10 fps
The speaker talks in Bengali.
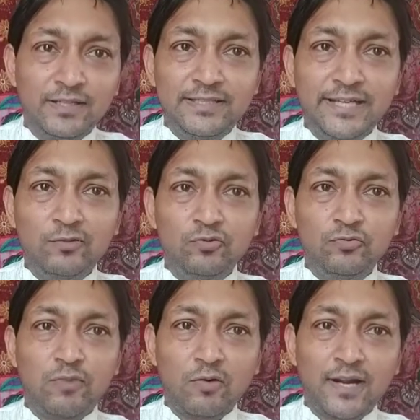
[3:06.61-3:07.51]
যেহেতু
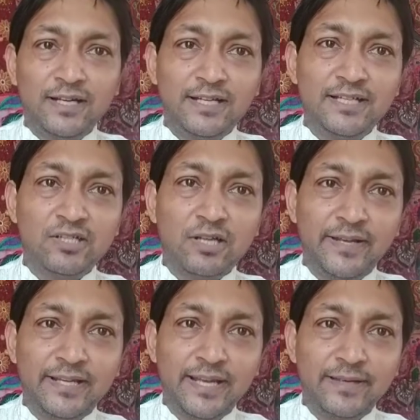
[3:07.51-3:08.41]
ভগবান গণেশ
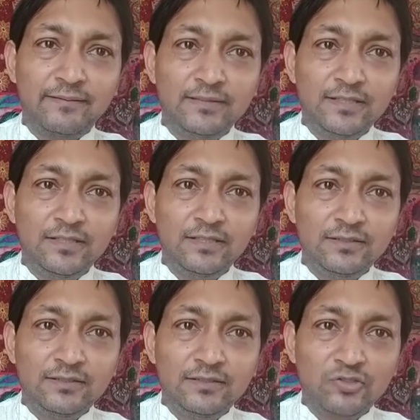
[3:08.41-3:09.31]
সবাইকে
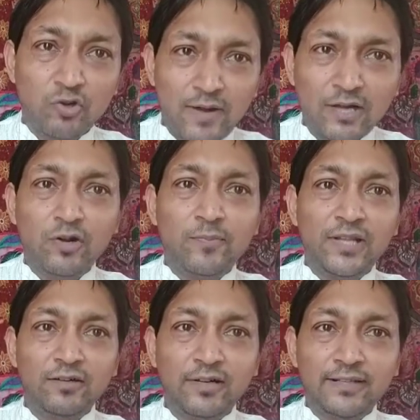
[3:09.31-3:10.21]
সৌভাগ্য
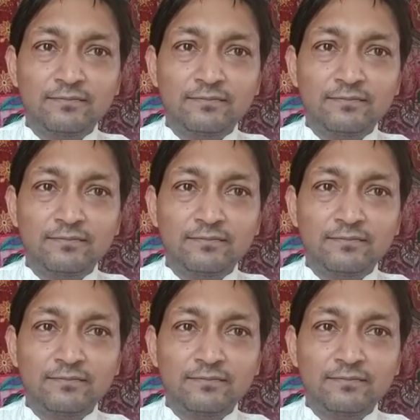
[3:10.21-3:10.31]
প্রদান করেন